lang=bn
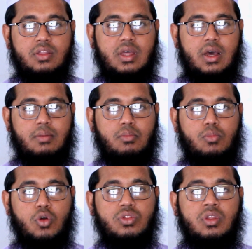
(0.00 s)
তার
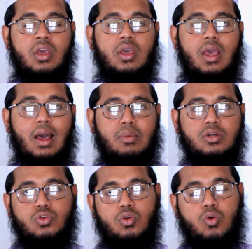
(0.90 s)
মধ্যে আমার
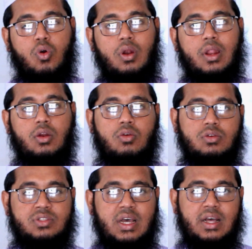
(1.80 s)
জন্য
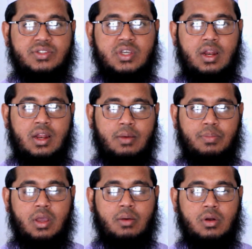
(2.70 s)
কল্যাণকর যা আছে আল্লাহ
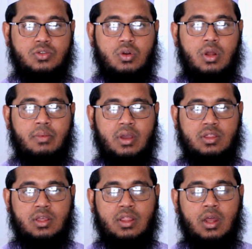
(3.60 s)
আপনি আমার জন্য আমাকে
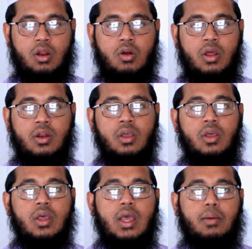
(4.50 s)
তা দান করেন
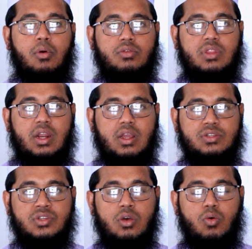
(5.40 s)
এবং তার
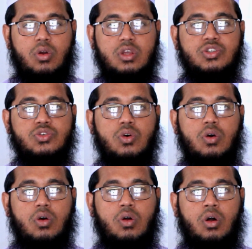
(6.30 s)
কাছে অনিষ্ট
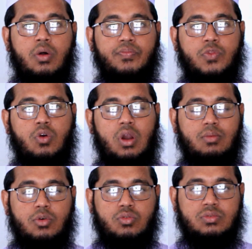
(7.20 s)
করার
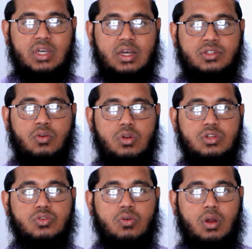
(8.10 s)
মতো যা আছে
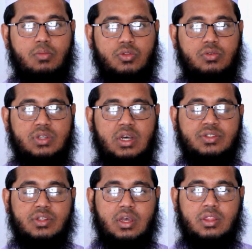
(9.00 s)
অনিষ্ট হওয়ার মতো যা
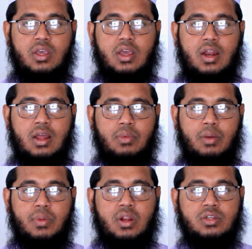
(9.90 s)
আছে তা থেকে আল্লাহ আমি
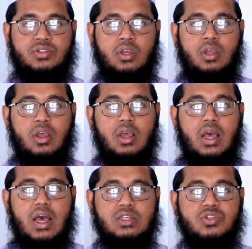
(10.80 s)
আপনার কাছে
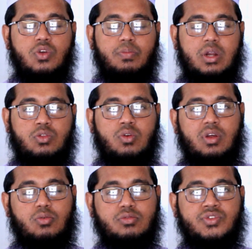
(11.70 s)
আশ্রয় প্রার্থনা
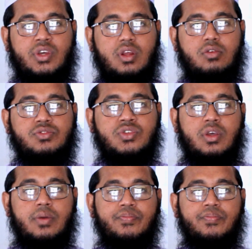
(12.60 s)
করছি এটা হচ্ছে